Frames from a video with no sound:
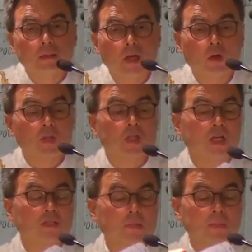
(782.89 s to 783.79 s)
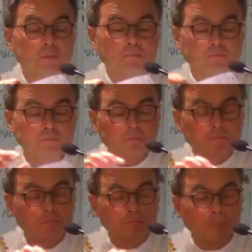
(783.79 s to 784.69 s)
Alors bien chers amis,
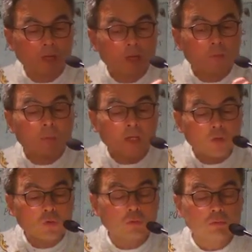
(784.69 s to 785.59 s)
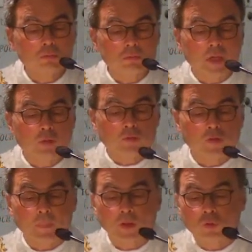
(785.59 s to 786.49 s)
prions à hein, nos
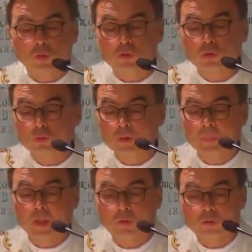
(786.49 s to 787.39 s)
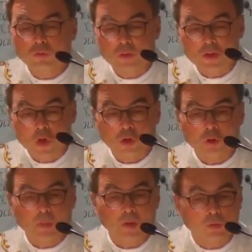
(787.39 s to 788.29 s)
saints patrons aujourd'hui, prions tous les
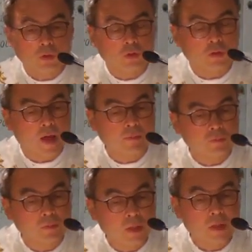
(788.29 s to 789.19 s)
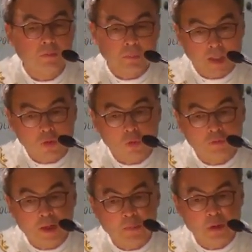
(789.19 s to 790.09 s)
anges, prions Notre-Dame, prions
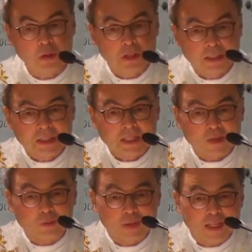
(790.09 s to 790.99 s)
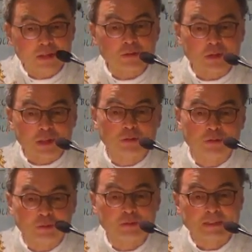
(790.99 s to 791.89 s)
évidemment Hein, le Christ
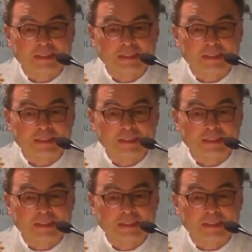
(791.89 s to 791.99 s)
Jésus,